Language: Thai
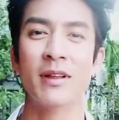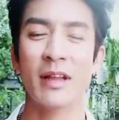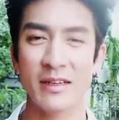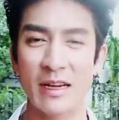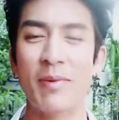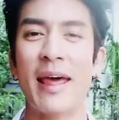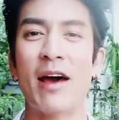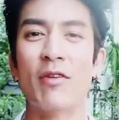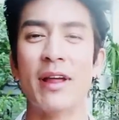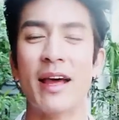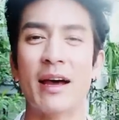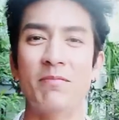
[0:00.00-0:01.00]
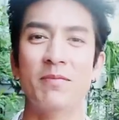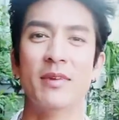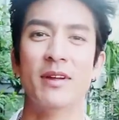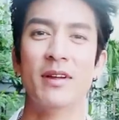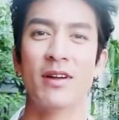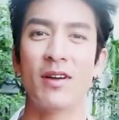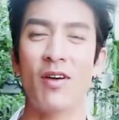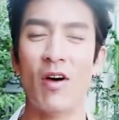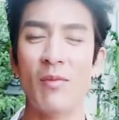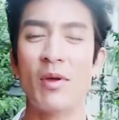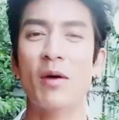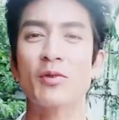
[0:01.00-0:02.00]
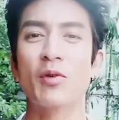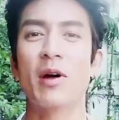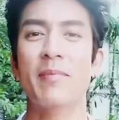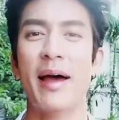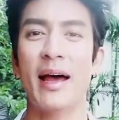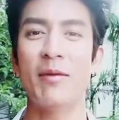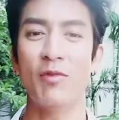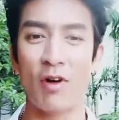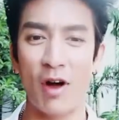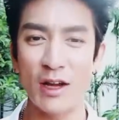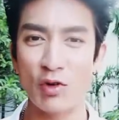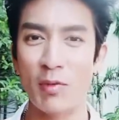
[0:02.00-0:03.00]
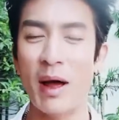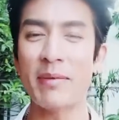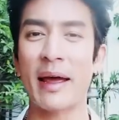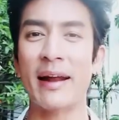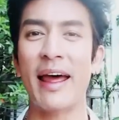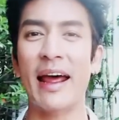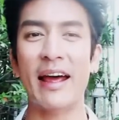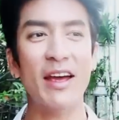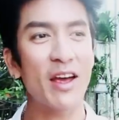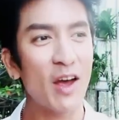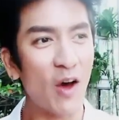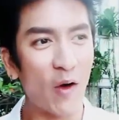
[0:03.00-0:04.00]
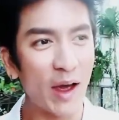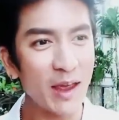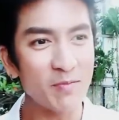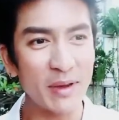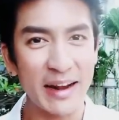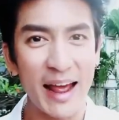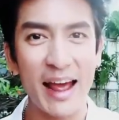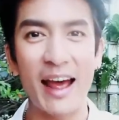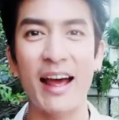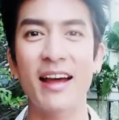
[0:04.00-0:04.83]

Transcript: หนังสือแพรวนะครับก็ขอมีความสุขมากๆครับ ขอให้สุขภาพแข็งแรง ขอให้ปีหน้า